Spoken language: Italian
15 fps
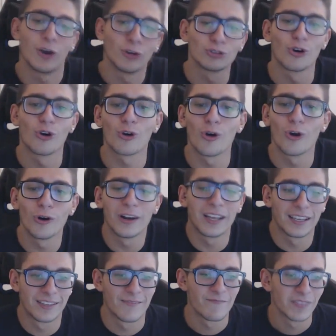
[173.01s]
un
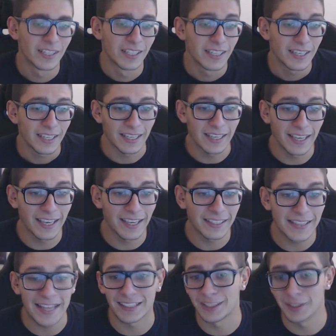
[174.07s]
cool.
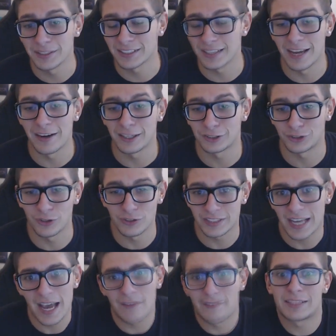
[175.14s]
E niente, questa è una
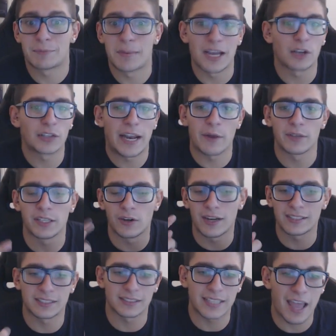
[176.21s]
stronzata, avevi sbagliato treno, quindi
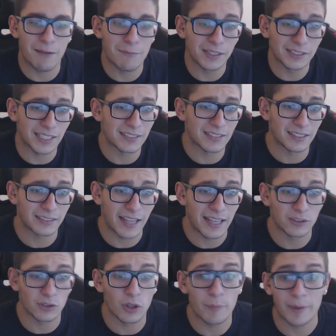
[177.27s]
non essere stai abbastanza
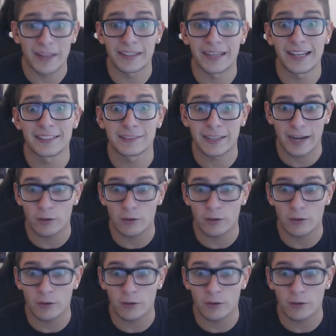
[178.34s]
attento da prendere il